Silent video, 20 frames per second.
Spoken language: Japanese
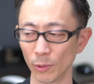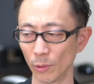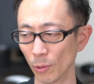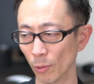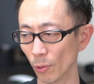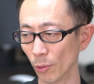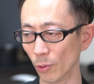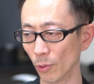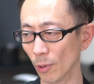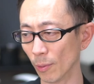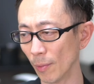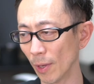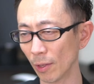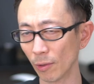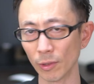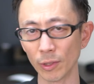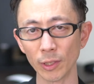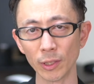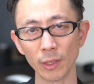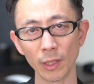堂々
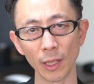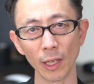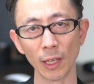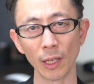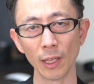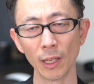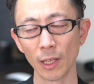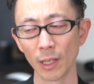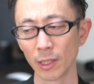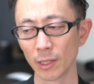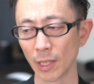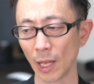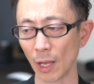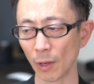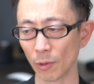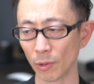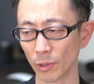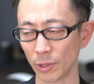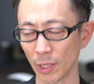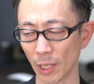巡りして最
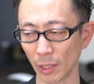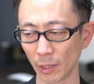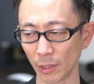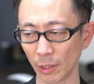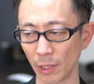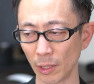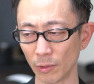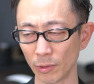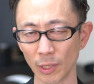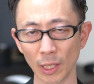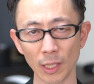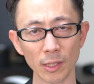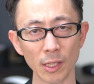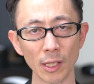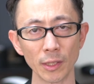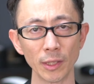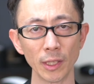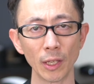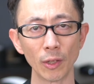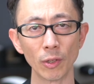後借金負債
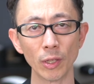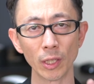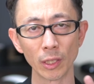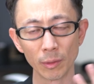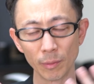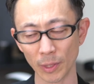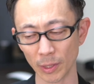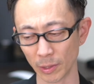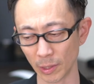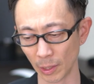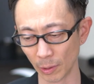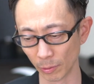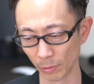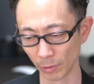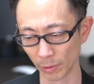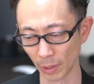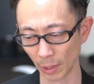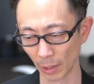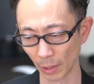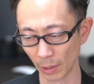3500万背負っ
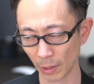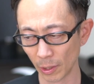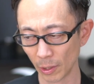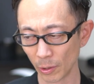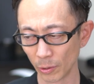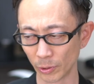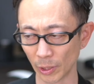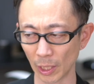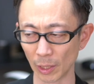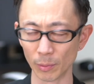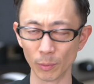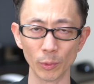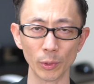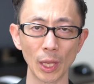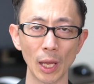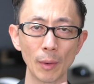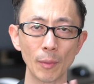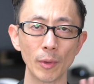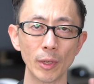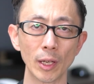てスタッフも
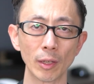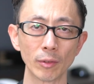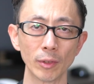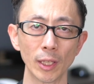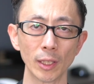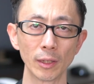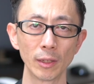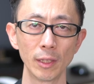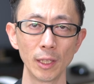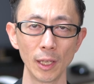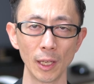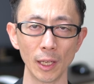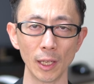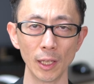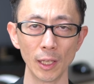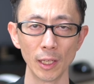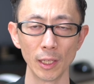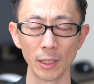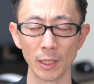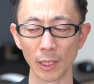誰もいなくなって
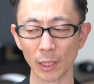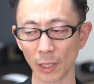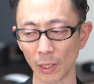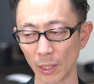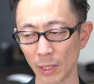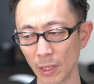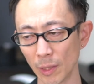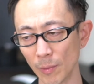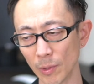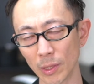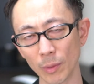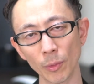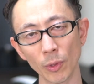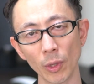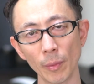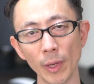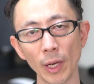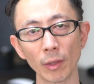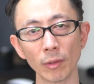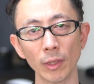寝たきりで水も
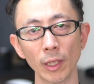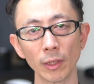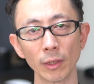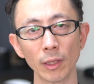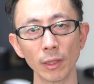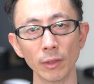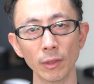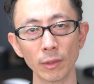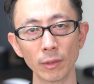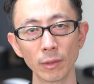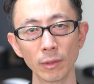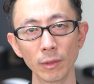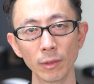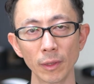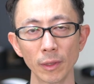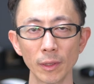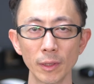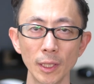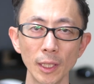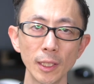飲めなくなったんです
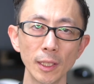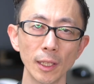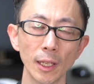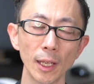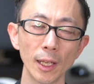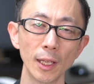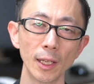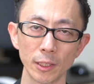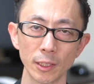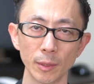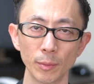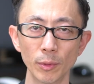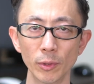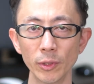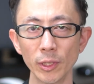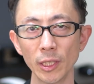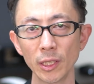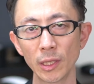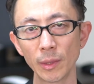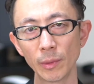ぜひね自分
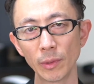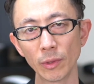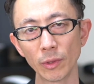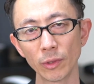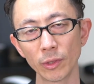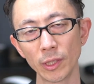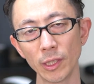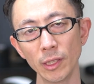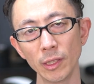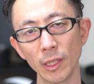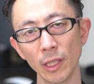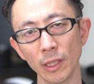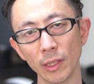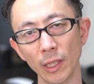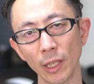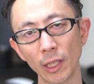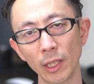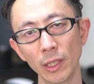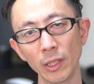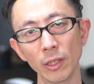で自分の人生に
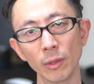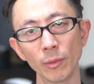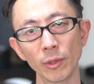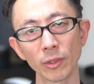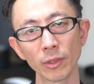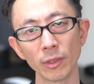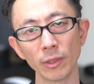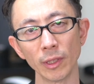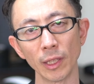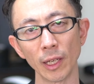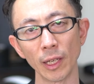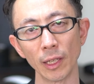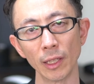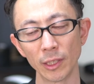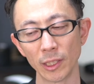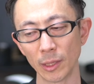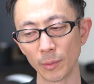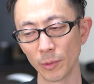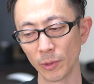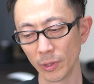責任を持つんだ
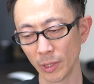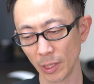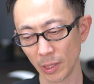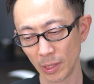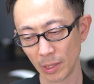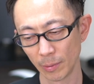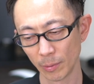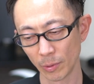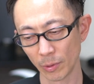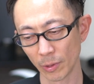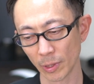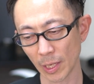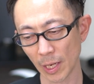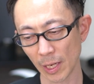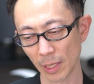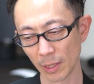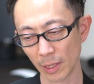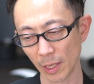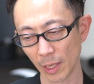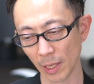自分で自分を
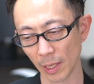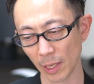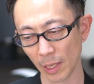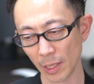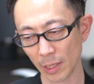変えて